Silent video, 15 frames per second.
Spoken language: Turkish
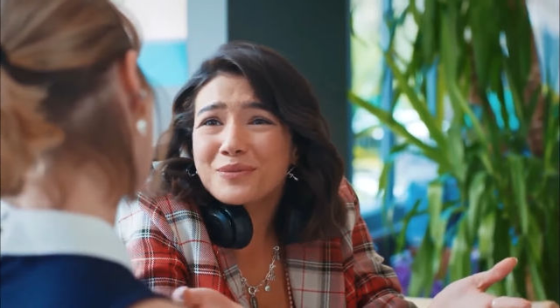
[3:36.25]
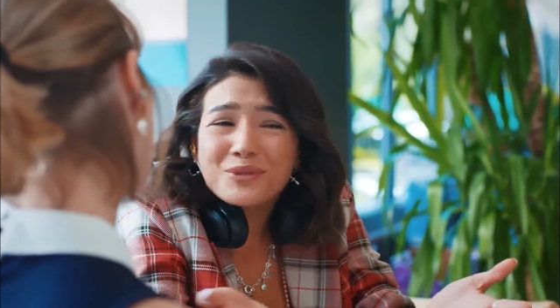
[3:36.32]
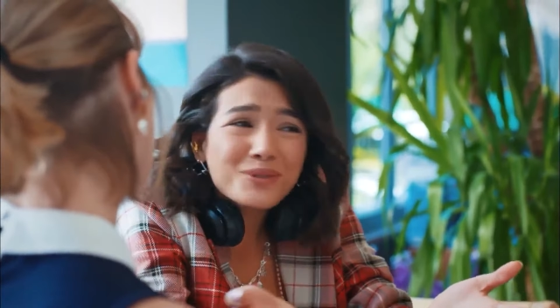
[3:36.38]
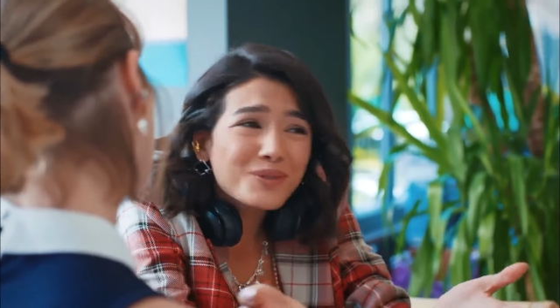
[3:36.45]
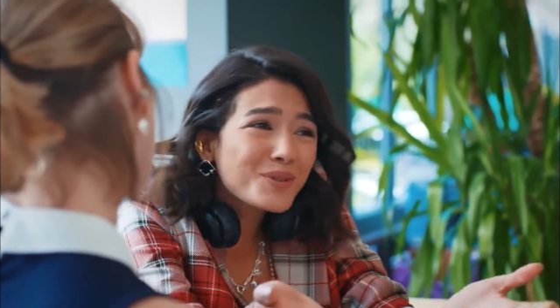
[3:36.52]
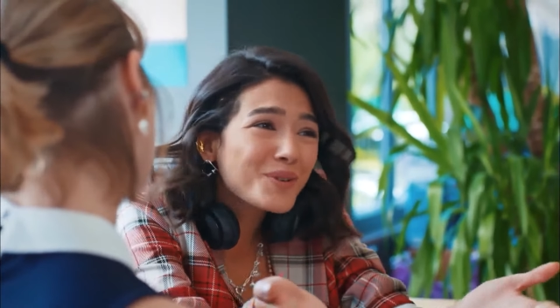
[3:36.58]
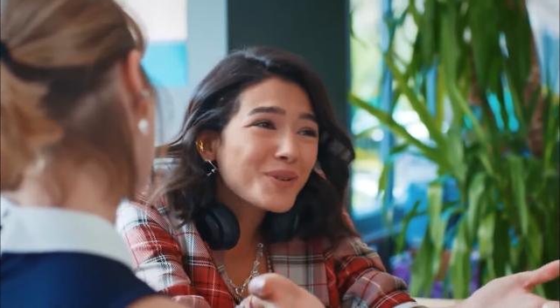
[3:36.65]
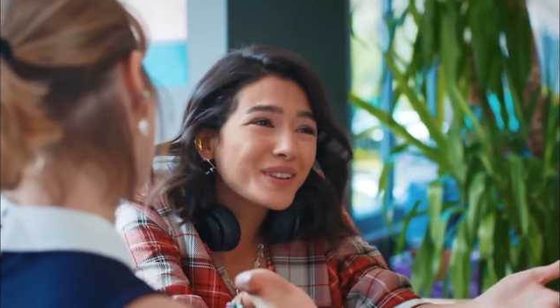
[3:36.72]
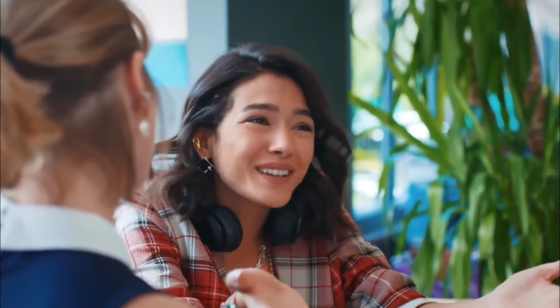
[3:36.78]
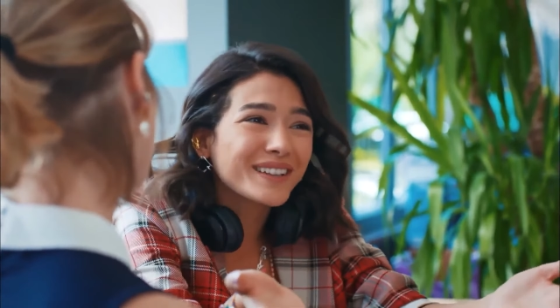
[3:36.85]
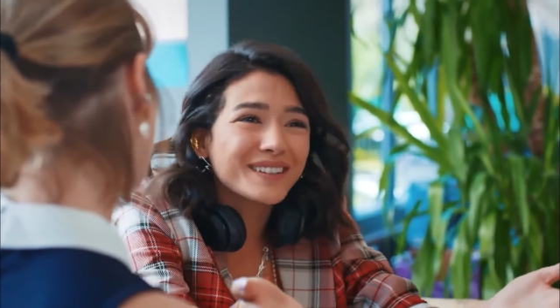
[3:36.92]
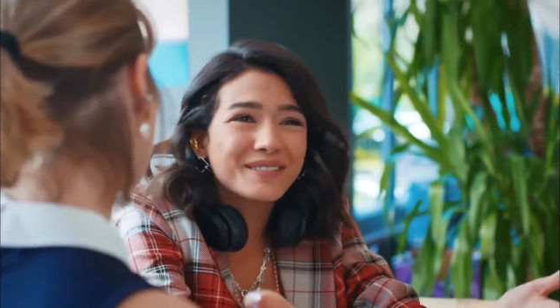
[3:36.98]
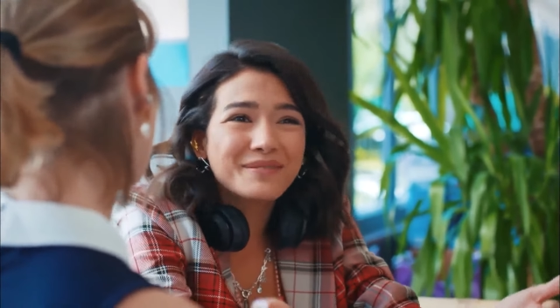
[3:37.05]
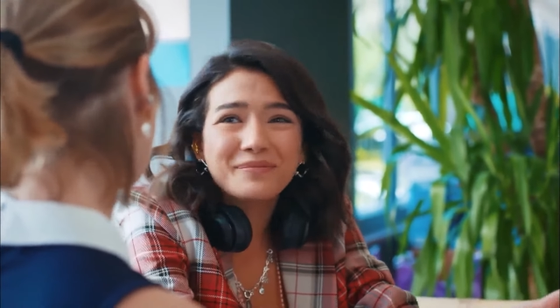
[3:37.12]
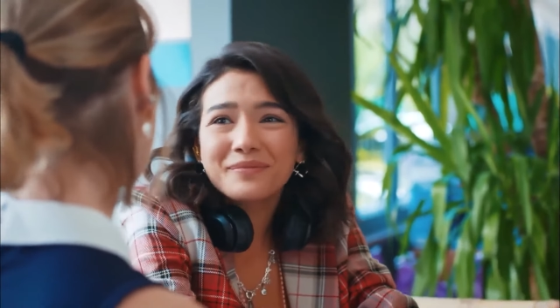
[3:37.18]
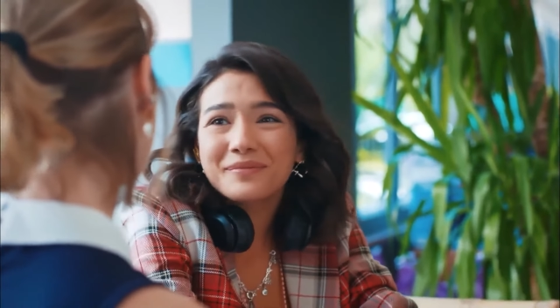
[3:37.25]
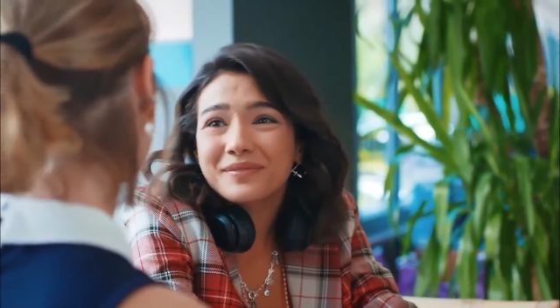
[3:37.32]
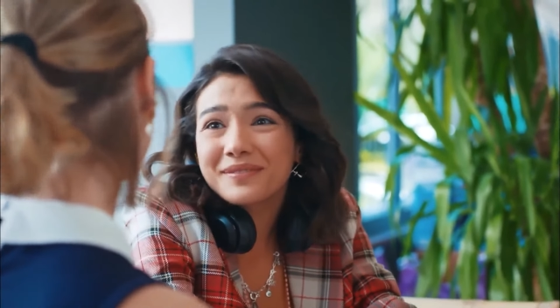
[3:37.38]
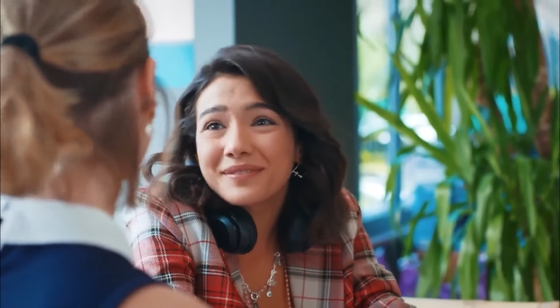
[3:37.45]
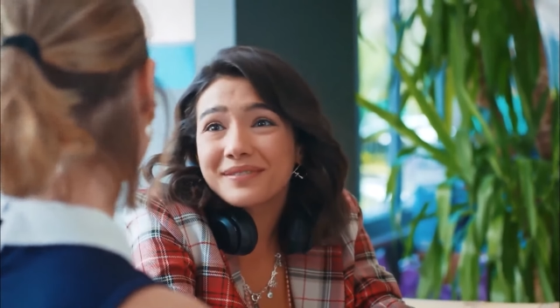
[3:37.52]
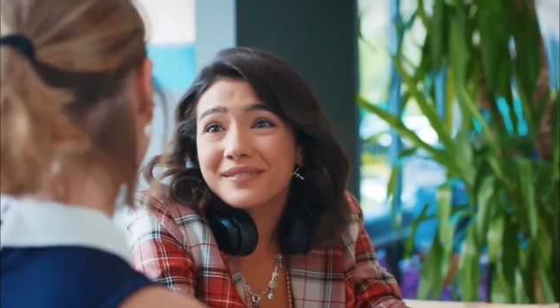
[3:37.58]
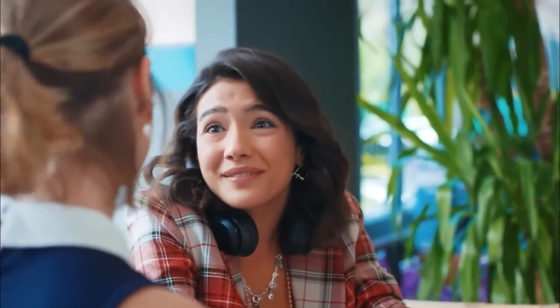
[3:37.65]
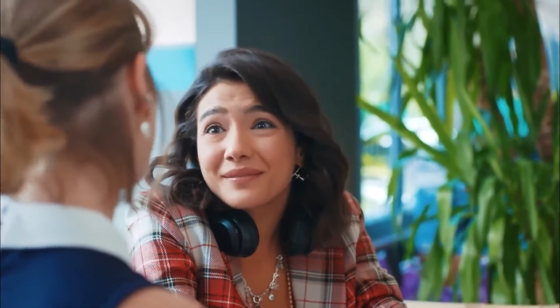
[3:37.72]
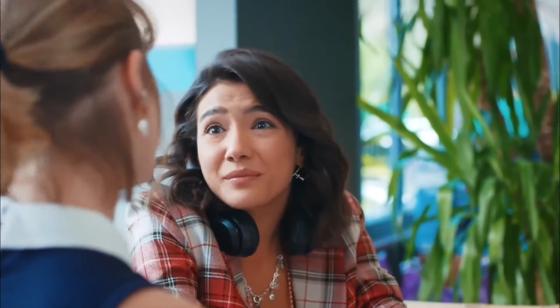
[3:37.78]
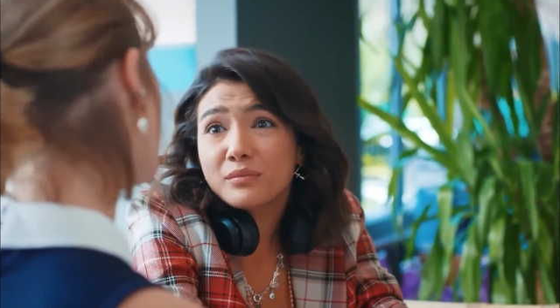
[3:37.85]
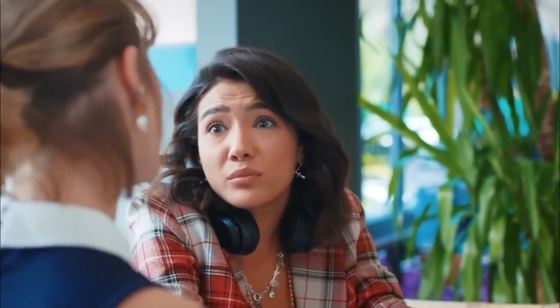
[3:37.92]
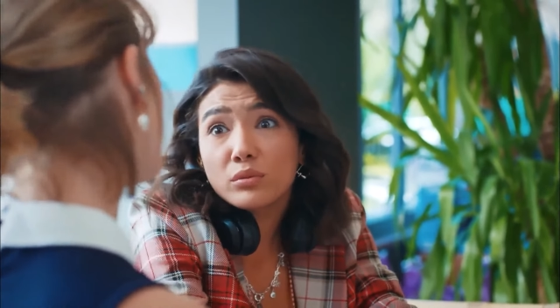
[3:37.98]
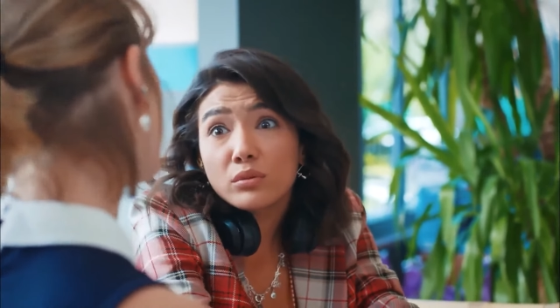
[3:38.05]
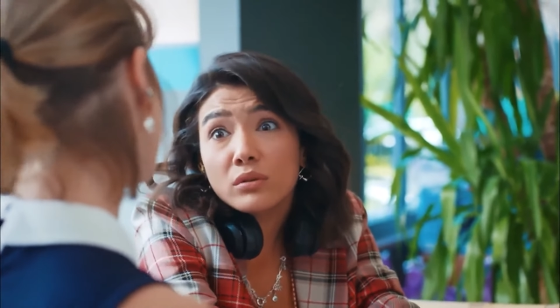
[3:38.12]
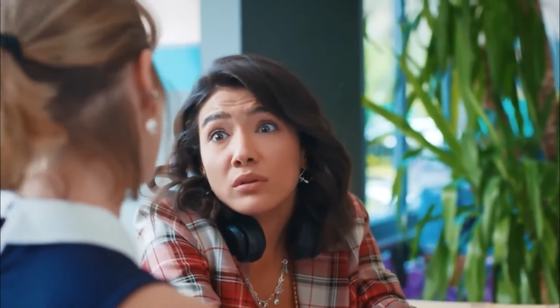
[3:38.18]
mutlu olalım.
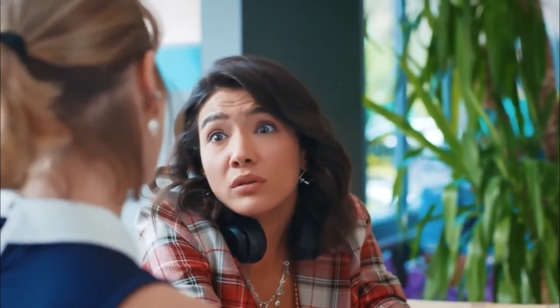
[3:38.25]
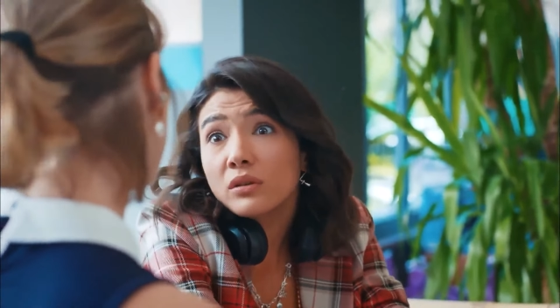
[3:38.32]
Bu.